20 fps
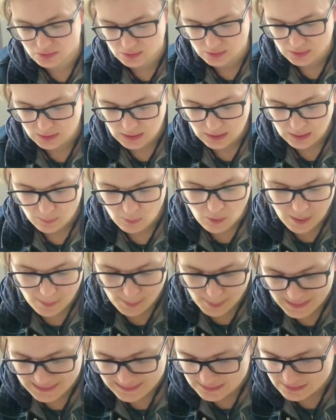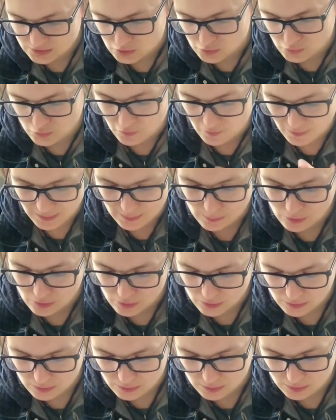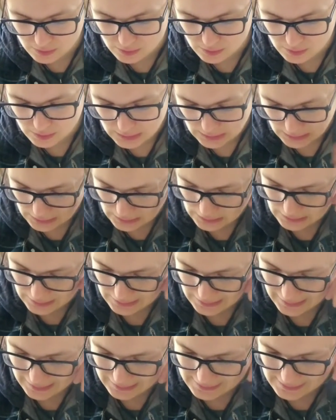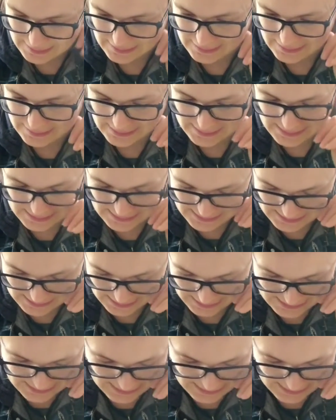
de. Bon, à part si tu veux vraiment euh, garder des dessins,